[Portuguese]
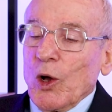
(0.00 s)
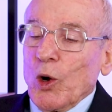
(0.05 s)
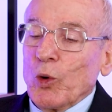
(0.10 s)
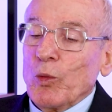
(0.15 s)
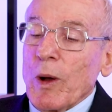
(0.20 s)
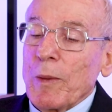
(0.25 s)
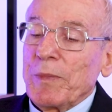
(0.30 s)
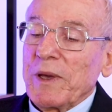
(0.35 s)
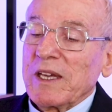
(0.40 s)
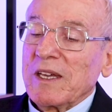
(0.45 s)

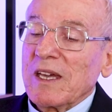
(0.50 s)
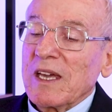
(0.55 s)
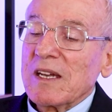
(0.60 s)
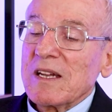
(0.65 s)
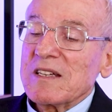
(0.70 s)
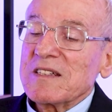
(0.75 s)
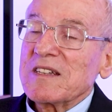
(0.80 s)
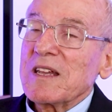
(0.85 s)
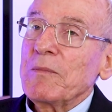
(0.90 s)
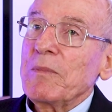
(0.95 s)
Uma
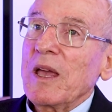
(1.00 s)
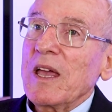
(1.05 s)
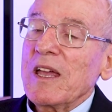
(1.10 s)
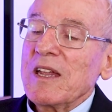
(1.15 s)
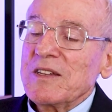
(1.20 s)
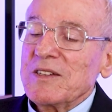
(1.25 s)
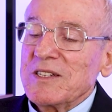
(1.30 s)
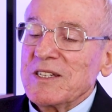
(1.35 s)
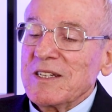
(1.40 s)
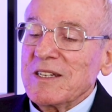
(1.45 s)
pequena
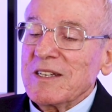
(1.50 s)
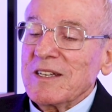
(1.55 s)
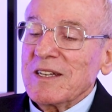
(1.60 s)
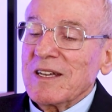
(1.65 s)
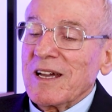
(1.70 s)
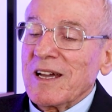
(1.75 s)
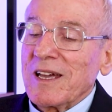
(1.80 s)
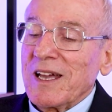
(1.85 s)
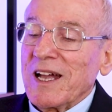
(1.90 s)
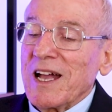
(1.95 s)
semente,
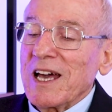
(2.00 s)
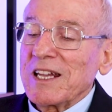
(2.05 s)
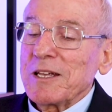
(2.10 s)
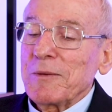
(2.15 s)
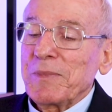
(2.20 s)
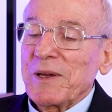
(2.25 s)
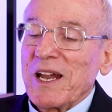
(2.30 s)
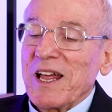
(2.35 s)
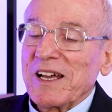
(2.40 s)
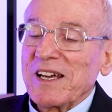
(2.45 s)

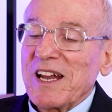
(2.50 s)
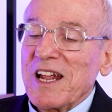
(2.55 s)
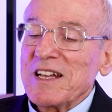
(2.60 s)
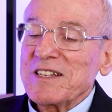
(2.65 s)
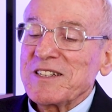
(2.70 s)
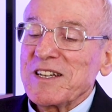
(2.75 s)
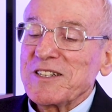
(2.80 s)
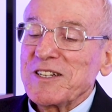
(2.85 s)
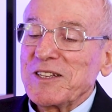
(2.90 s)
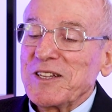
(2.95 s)
regada pela
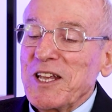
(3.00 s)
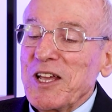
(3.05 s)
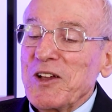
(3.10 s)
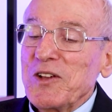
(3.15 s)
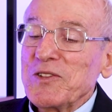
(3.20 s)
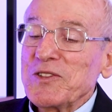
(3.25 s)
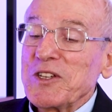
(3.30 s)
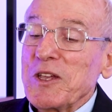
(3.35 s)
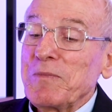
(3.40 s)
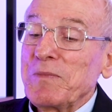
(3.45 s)
graça de
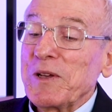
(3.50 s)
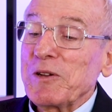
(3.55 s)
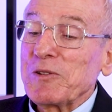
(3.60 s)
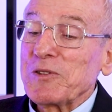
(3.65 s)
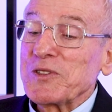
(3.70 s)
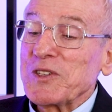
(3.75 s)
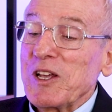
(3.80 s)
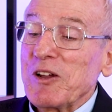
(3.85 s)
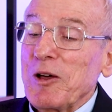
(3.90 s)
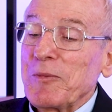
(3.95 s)
Deus e
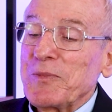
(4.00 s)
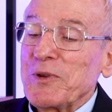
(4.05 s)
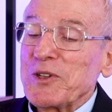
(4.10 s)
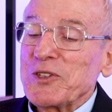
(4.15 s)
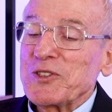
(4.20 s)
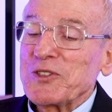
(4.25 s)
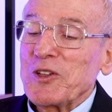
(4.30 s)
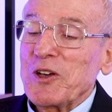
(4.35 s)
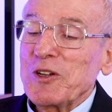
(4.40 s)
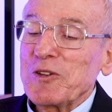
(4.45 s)
pelo zelo
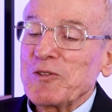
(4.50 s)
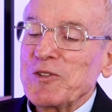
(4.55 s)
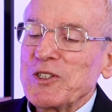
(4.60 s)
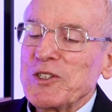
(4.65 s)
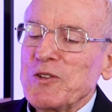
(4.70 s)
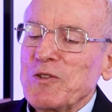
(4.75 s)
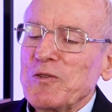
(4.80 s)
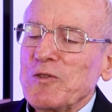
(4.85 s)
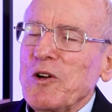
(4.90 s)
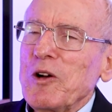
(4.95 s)
apostólico
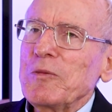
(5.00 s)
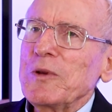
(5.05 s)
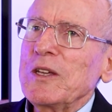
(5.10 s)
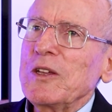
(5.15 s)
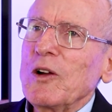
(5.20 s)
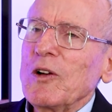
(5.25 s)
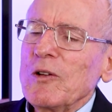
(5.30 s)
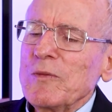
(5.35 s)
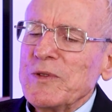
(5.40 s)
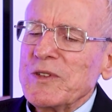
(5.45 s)
de um
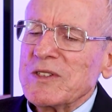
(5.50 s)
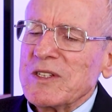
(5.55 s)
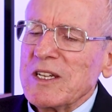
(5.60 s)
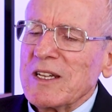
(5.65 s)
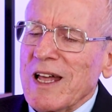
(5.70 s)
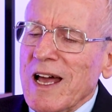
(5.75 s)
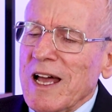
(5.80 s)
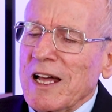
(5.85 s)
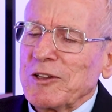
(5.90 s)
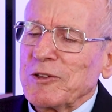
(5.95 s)
homem
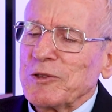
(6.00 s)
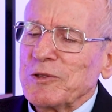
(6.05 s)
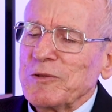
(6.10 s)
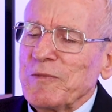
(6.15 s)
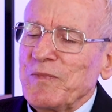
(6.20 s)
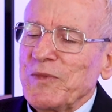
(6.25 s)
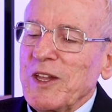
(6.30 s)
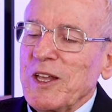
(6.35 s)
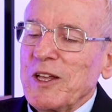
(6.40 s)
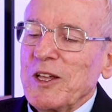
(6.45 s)

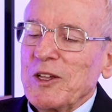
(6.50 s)
obstinado,